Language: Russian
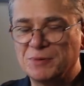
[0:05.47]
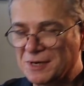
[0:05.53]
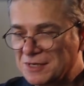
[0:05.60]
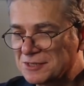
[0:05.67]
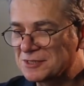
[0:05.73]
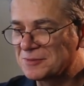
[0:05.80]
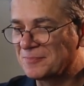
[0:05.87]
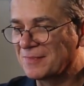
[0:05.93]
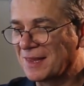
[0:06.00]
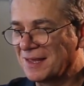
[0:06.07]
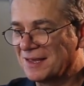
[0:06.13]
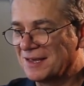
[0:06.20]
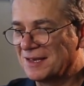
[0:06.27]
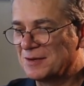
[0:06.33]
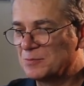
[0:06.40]
Прайс.
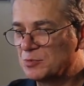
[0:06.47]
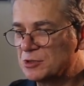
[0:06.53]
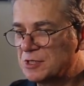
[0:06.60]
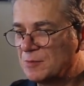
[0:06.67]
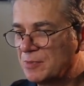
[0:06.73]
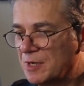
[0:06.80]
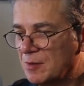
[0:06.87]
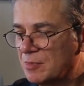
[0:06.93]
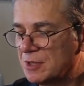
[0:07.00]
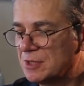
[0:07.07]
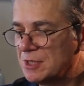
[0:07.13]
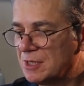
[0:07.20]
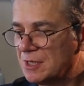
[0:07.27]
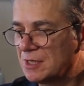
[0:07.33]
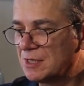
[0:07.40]
После
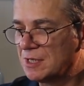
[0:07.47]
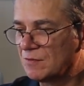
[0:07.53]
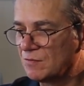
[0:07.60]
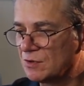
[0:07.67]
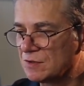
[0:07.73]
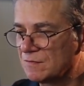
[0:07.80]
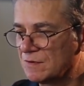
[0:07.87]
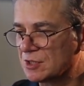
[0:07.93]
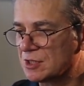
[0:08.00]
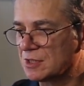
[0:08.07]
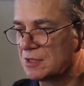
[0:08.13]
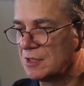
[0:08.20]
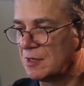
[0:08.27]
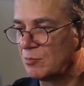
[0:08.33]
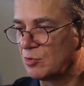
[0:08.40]
приобретения одного из
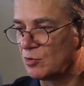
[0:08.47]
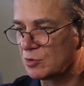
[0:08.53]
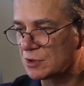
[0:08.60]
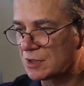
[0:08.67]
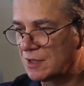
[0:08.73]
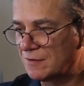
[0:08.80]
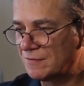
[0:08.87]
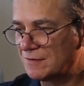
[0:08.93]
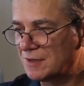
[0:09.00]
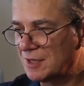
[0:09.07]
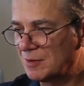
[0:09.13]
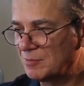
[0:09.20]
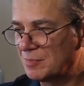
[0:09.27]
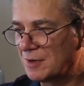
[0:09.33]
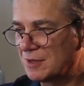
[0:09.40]
ваших набросков
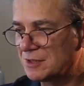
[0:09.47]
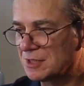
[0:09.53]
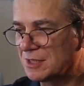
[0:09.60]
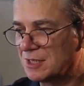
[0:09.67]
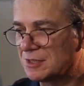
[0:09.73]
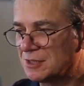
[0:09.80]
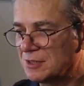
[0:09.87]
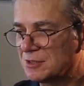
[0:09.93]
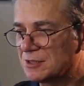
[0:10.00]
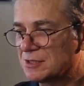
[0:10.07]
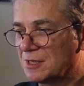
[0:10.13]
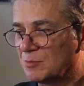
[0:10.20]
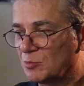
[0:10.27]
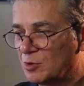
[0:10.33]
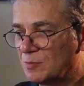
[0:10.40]
темперы захотелось
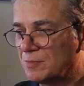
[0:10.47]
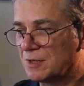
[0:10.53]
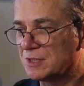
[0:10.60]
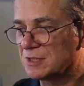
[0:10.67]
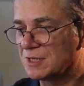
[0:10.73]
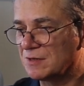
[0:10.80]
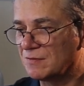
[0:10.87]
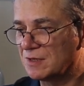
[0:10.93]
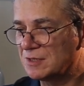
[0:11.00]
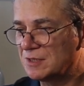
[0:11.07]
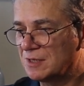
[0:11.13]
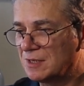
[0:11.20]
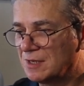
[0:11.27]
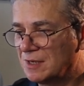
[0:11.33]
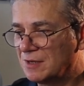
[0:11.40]
самой
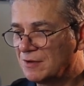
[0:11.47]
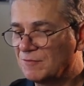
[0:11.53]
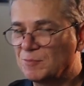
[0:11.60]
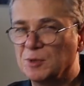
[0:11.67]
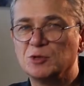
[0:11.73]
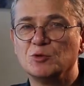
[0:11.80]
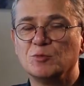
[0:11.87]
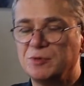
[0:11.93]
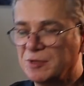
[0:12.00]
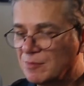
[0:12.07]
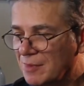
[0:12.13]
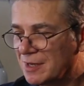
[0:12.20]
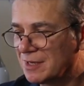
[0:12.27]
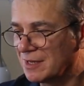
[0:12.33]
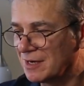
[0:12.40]
порисовать в подобной
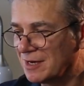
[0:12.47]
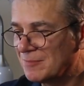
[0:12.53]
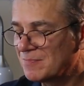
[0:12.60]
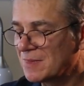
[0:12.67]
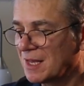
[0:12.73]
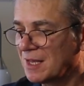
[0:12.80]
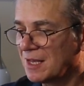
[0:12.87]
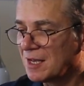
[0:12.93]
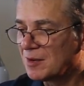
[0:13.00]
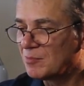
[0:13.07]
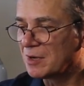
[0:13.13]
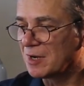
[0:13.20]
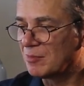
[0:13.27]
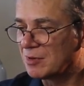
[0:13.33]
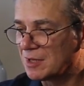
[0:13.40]
манере.
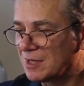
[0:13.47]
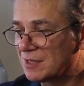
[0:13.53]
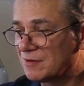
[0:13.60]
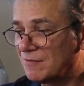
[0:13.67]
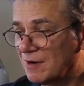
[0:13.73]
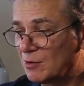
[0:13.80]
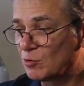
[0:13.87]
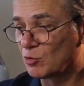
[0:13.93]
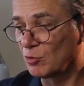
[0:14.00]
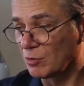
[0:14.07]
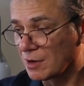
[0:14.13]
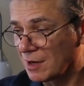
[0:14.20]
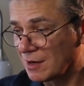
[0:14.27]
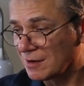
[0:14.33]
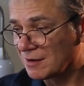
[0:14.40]
Приобрела два
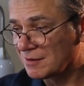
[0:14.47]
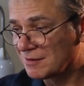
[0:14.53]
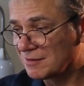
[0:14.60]
урока